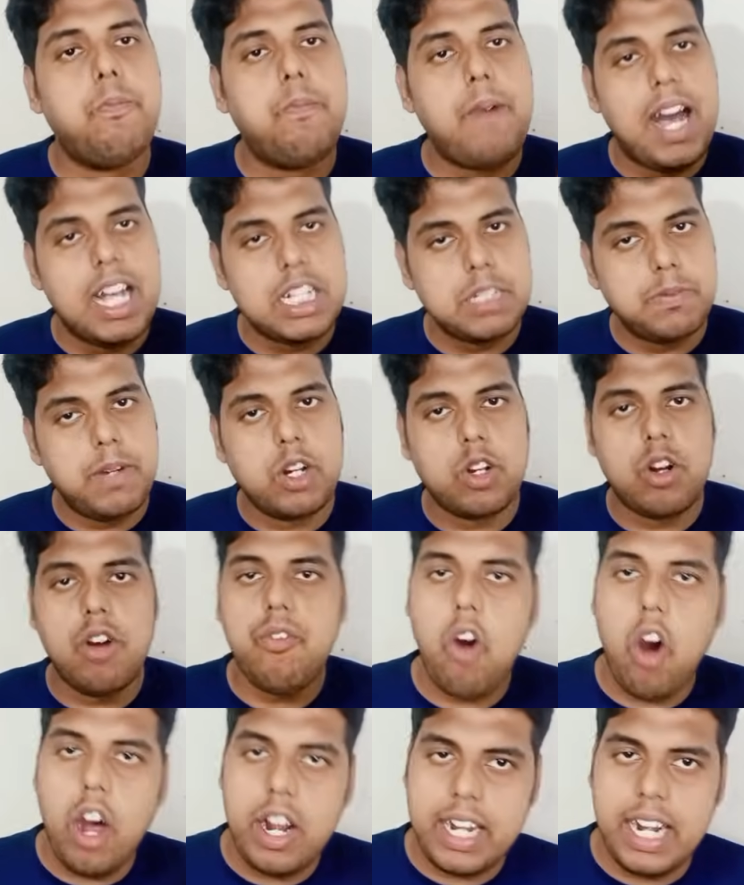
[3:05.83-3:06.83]
पासवर्ड को
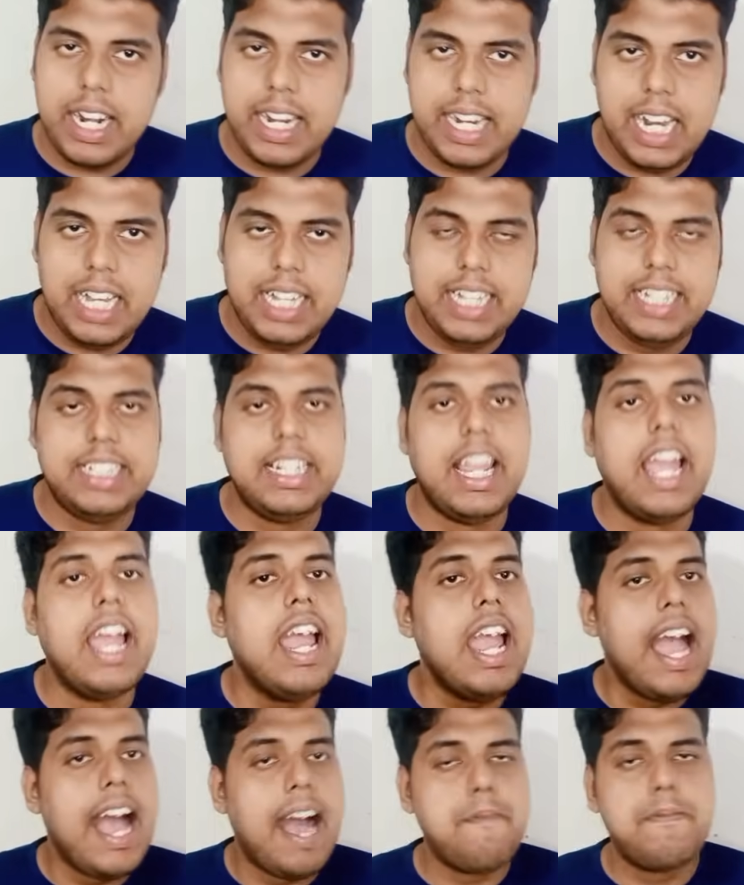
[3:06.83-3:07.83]
फॉरगेड कर लीजिए
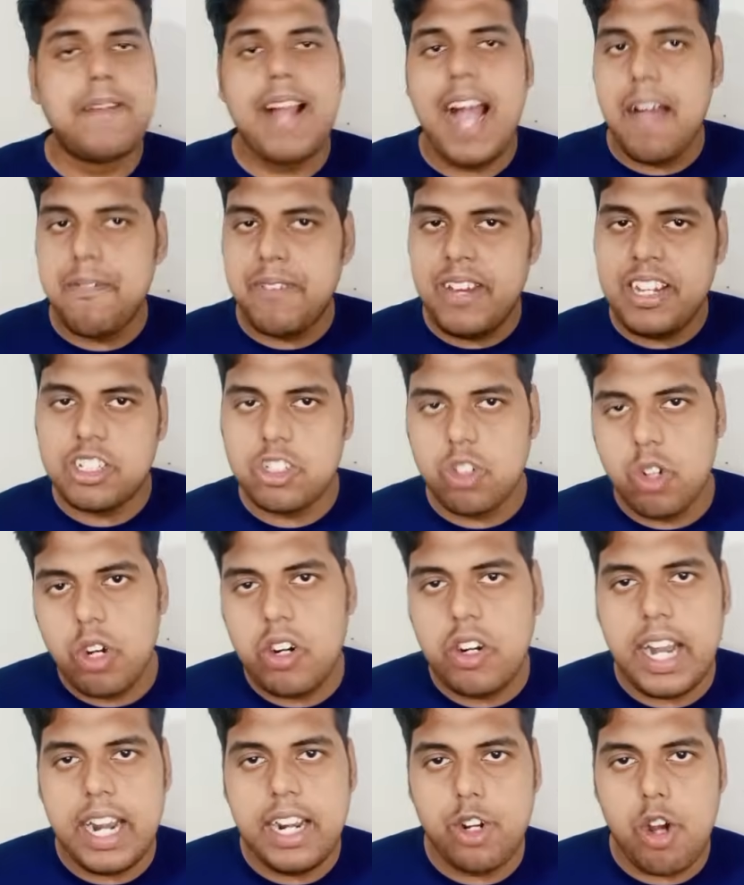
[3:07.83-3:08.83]
अब काफ़ी
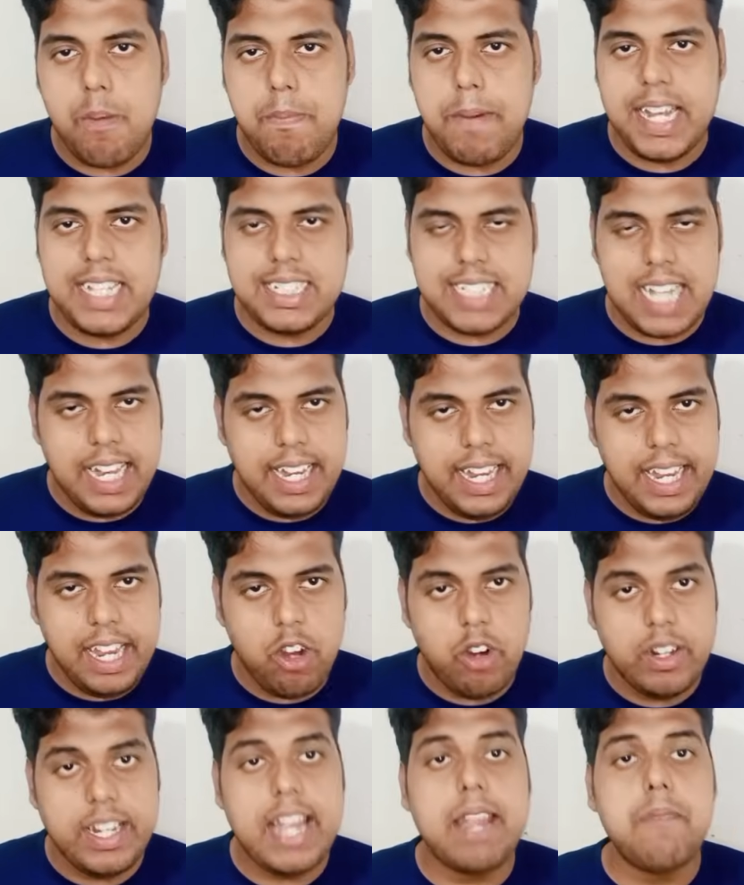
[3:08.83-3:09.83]
स्टूडेंट को परेशानी ये
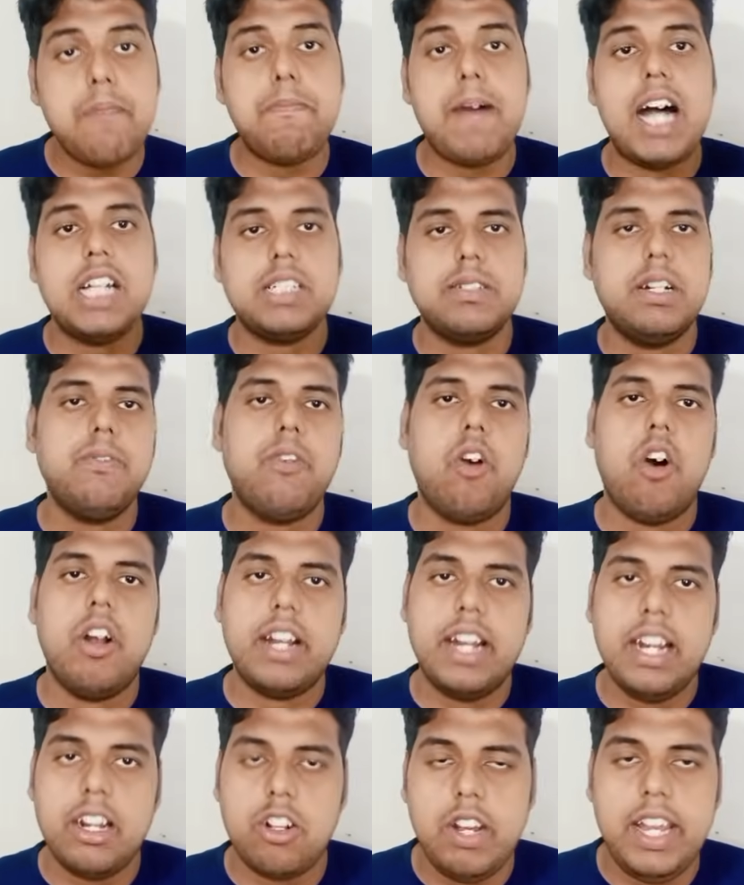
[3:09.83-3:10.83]
हो रही है कि पासवर्ड
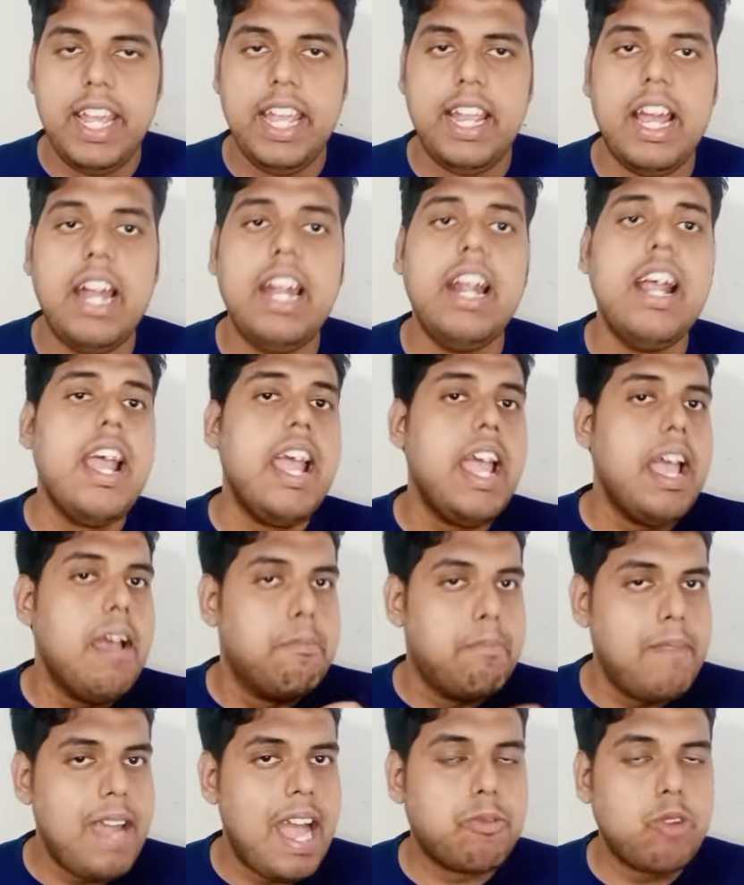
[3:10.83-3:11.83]
फॉरगेड को लेकर
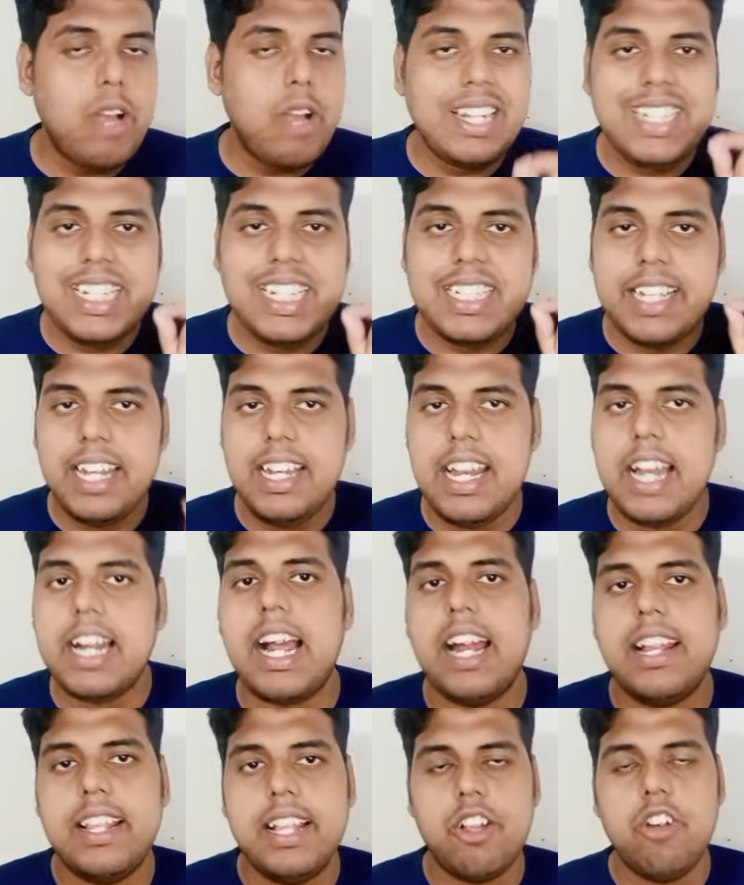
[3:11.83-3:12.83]
मैं आपको एक चीज़ क्लियर
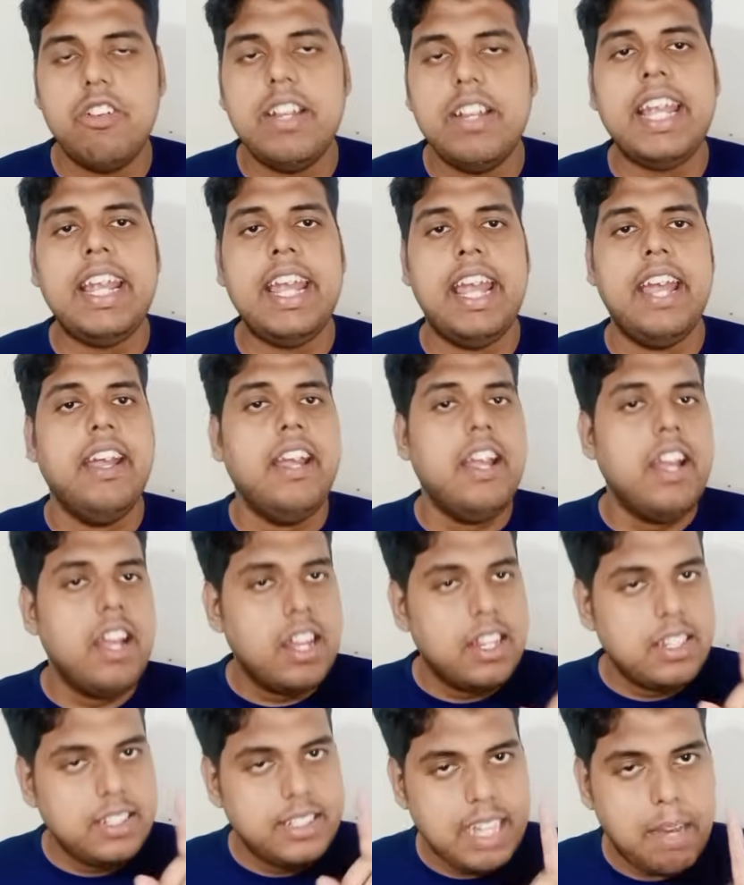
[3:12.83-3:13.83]
कर देता हूँ देखिए
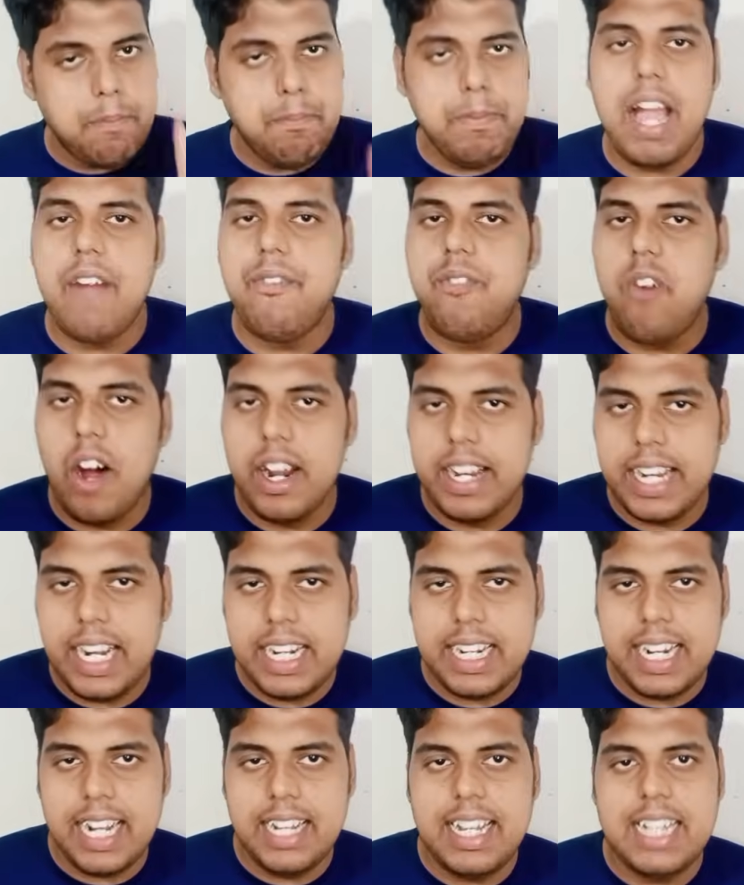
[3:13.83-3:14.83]
जब भी आप
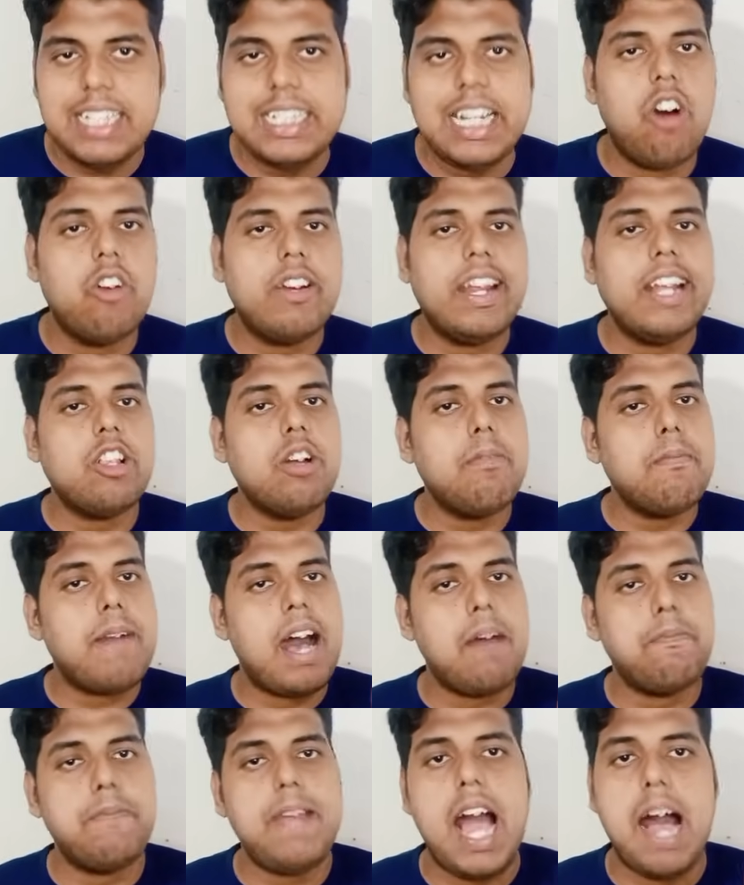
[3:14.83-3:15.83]
फॉरगेड करने जाओगे तो
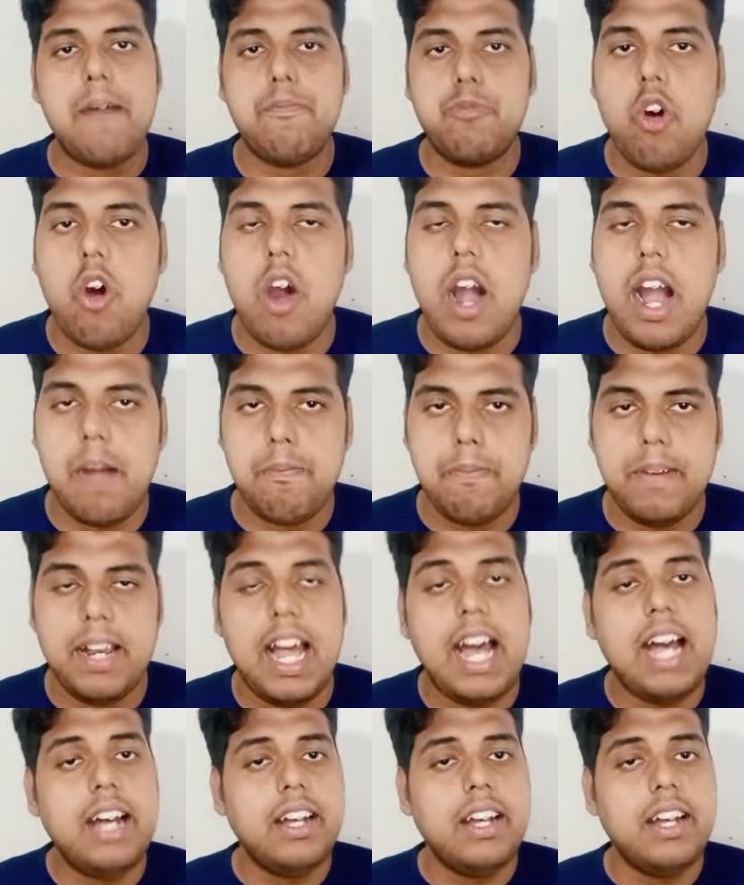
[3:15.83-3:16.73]
वहाँ पर आपको अपना